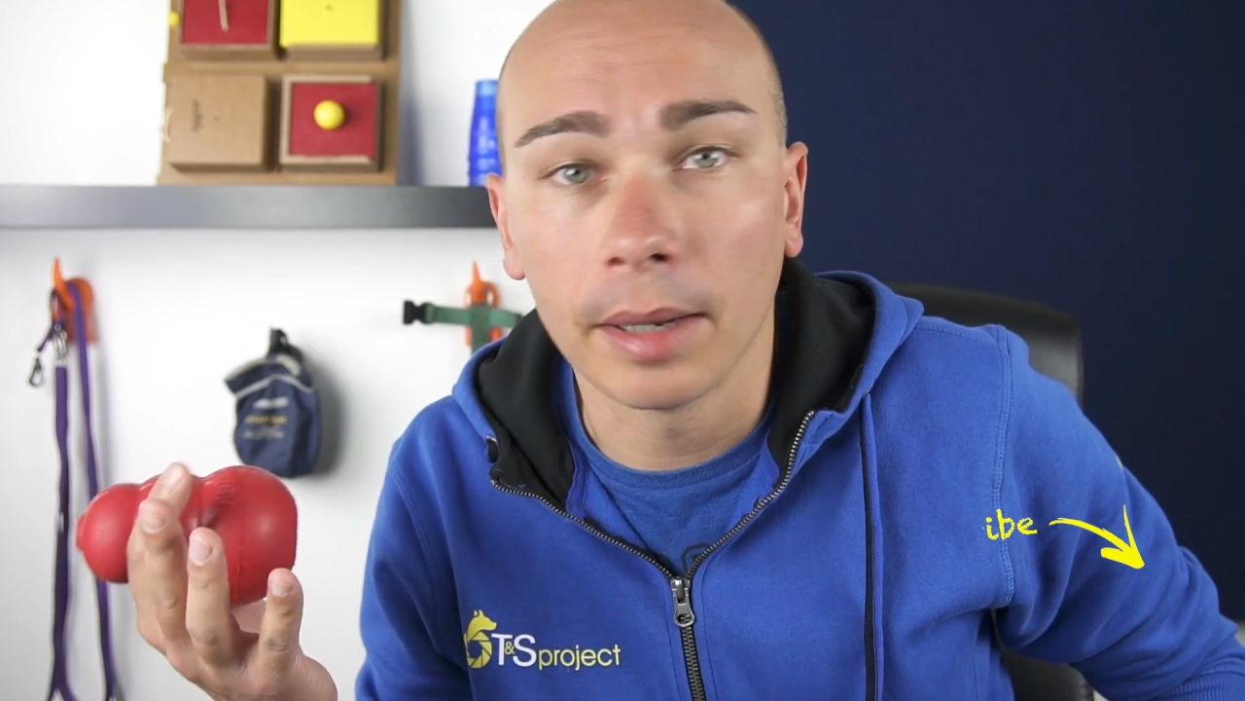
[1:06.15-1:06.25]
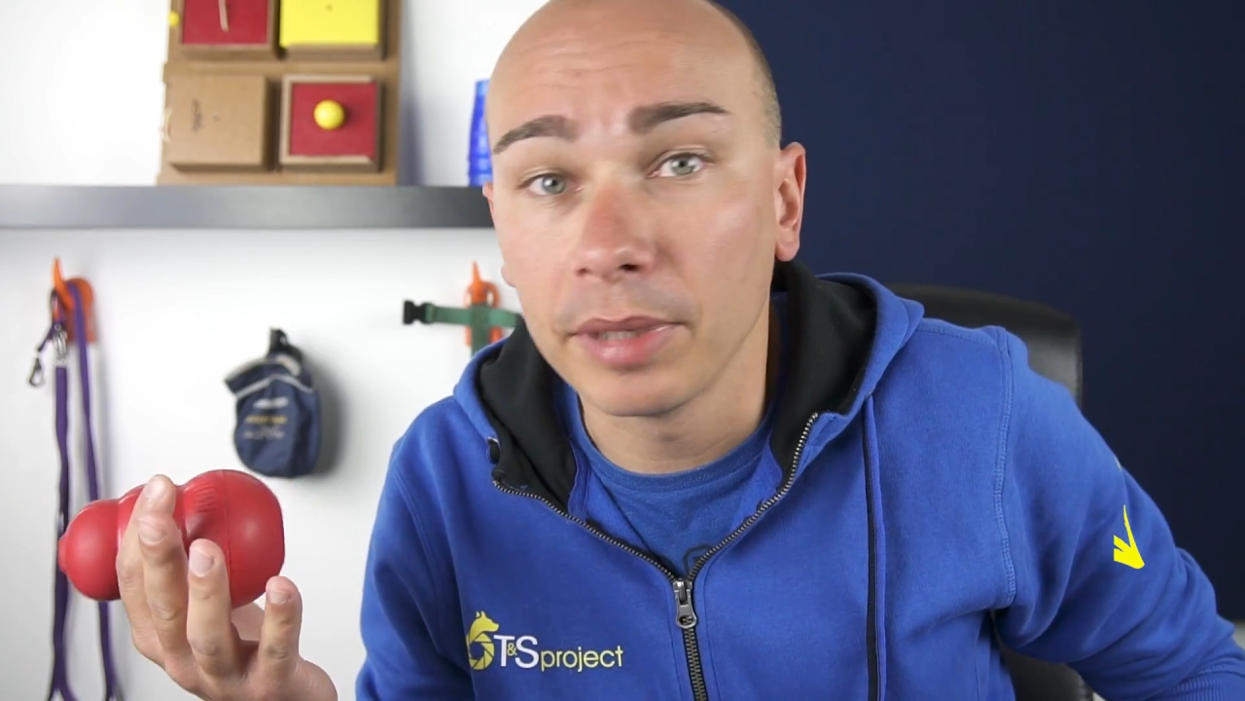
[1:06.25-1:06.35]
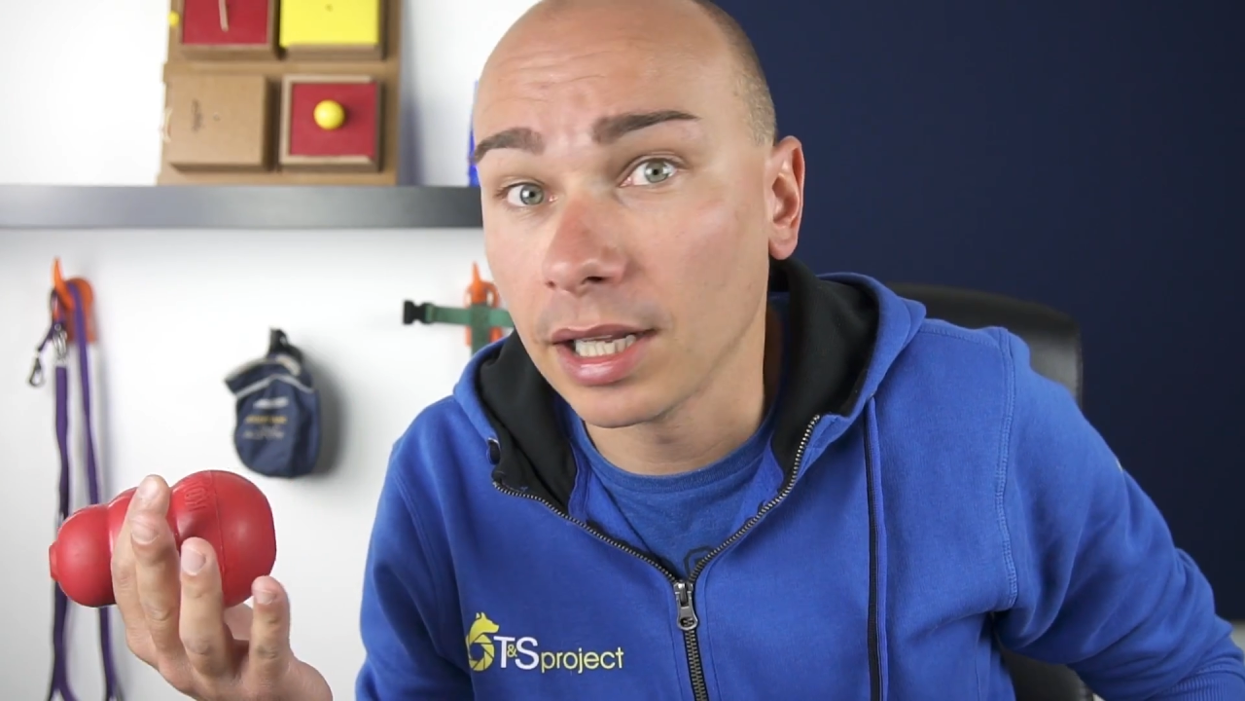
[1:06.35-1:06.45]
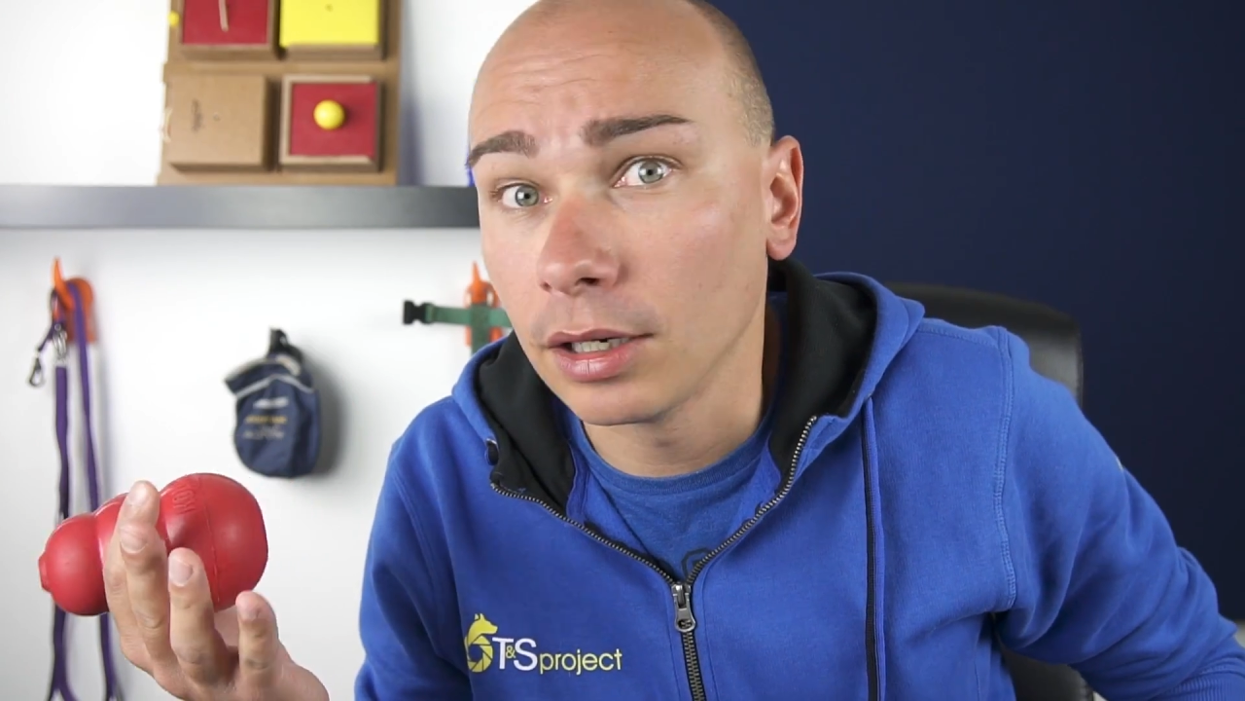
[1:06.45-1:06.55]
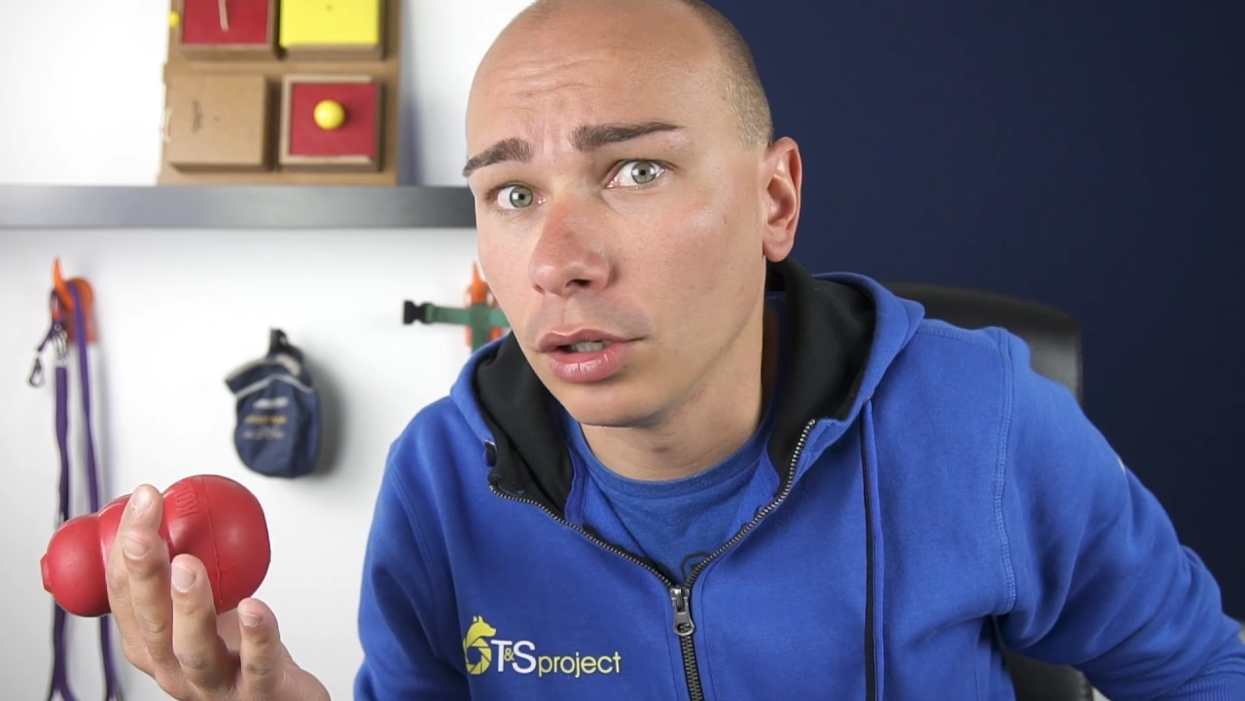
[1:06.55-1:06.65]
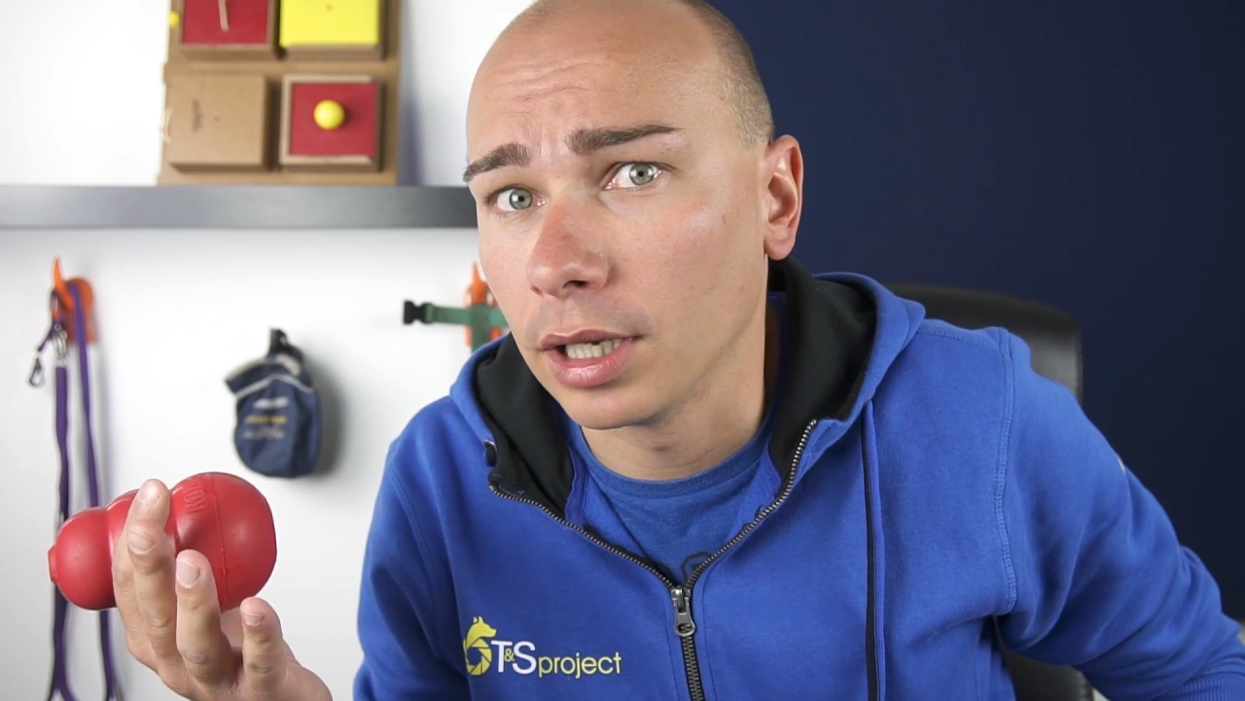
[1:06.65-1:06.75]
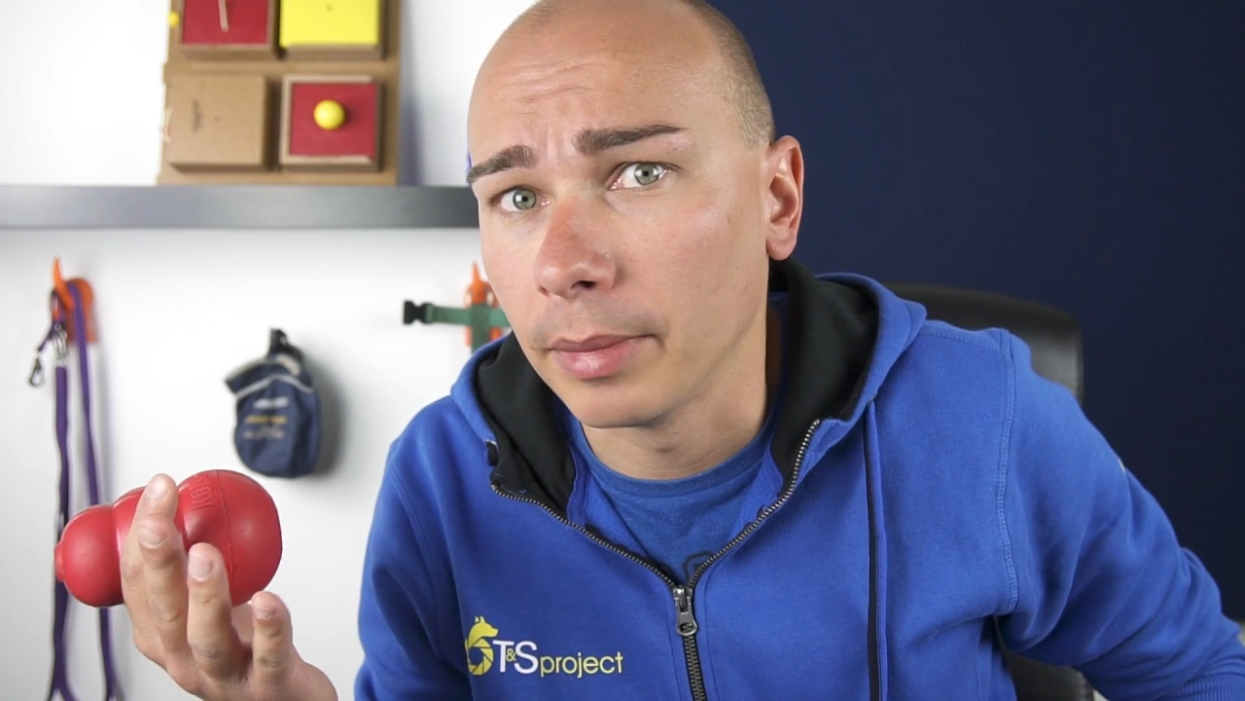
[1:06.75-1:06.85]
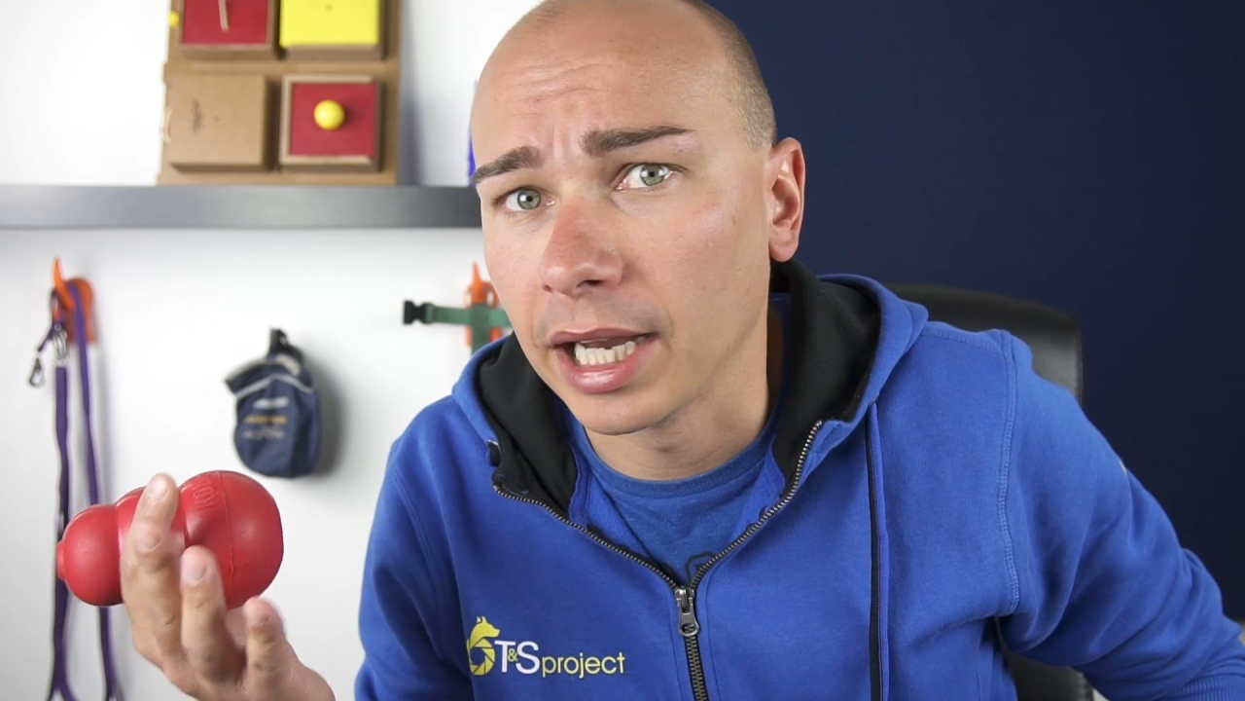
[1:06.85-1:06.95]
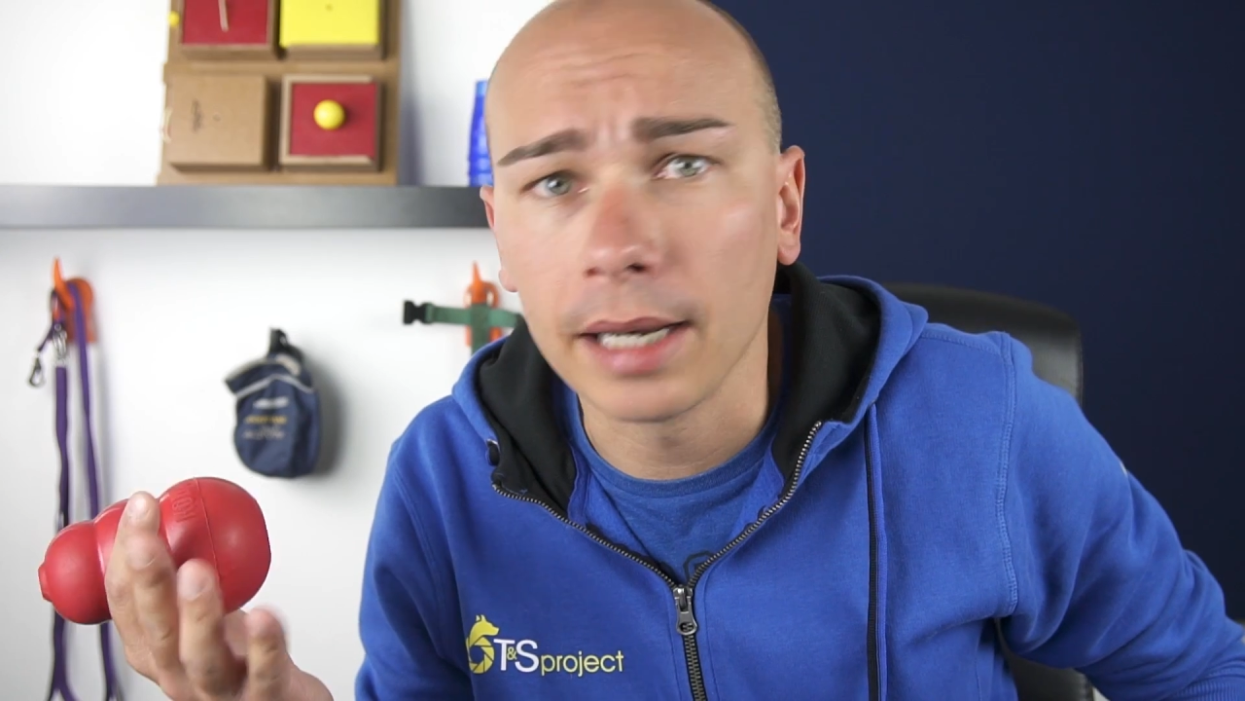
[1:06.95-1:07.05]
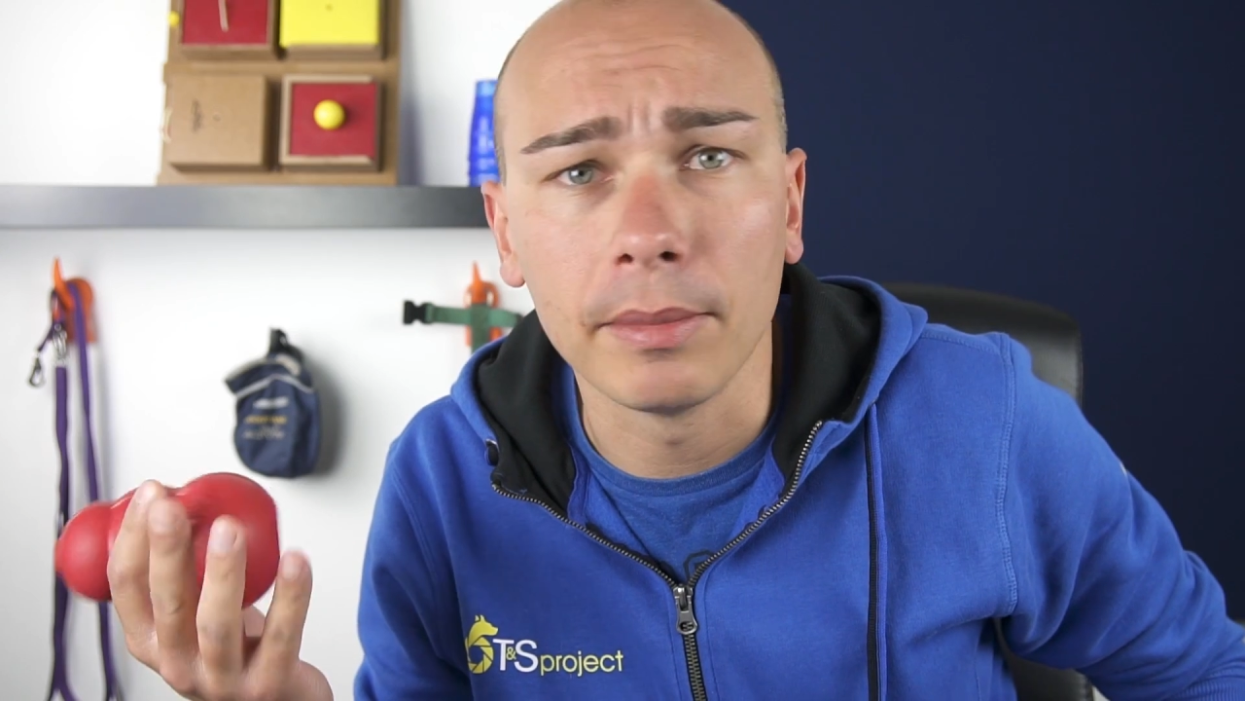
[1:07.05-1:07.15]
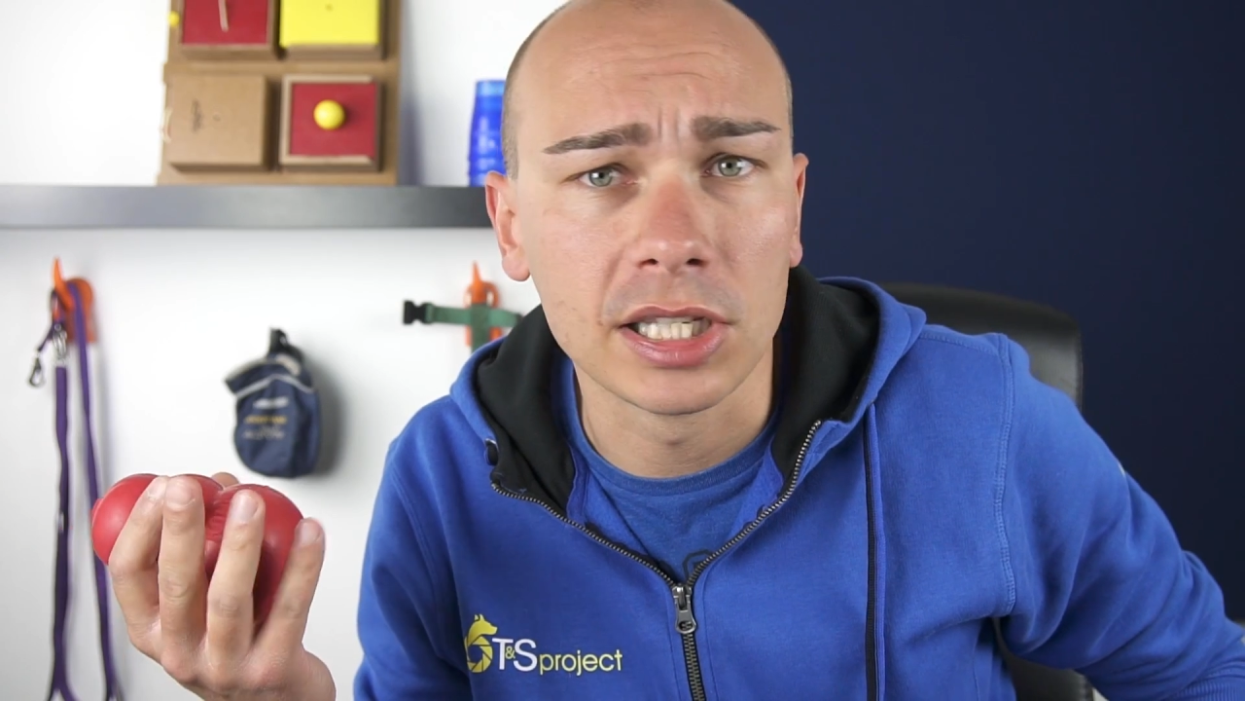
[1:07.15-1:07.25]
capita a noi che magari